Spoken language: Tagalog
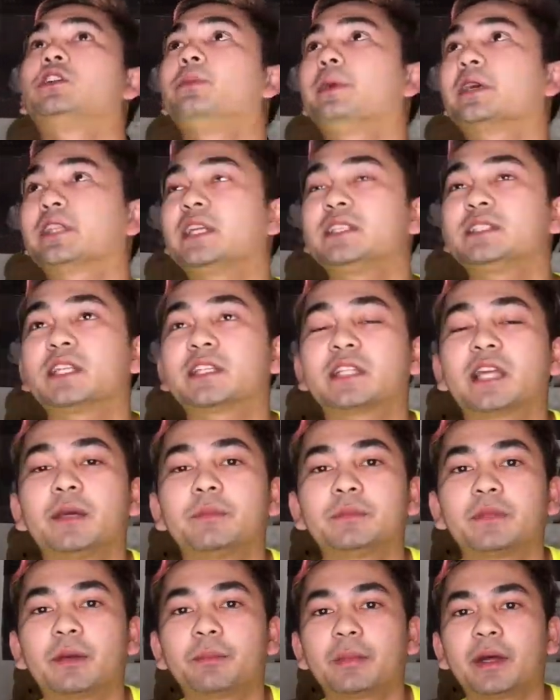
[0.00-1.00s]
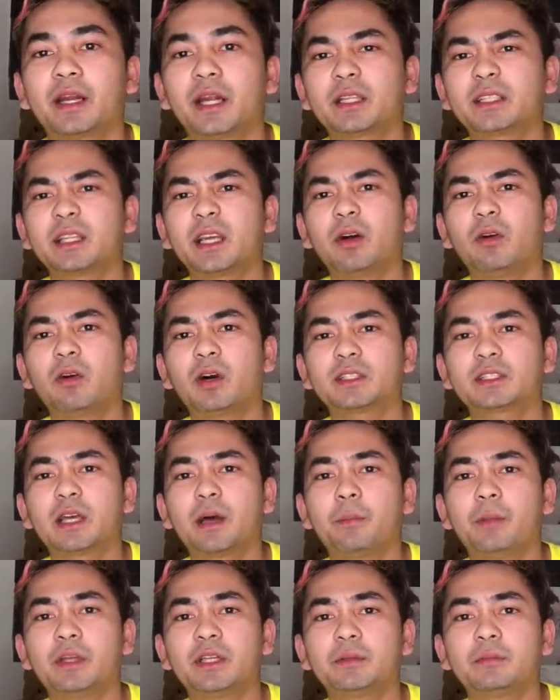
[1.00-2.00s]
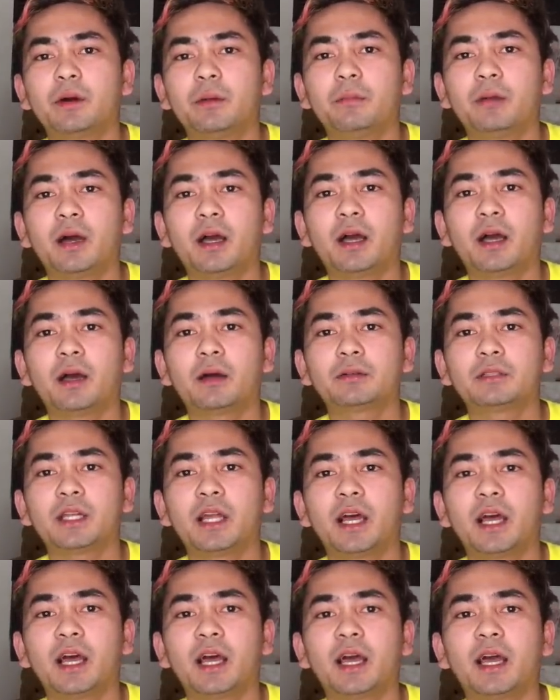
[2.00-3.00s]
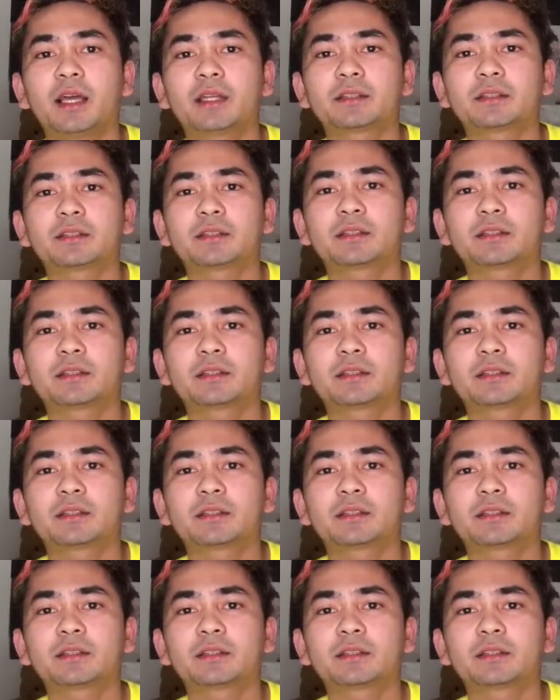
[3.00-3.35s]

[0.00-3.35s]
dumating sa time na parati akong kasama ni mama, lahat.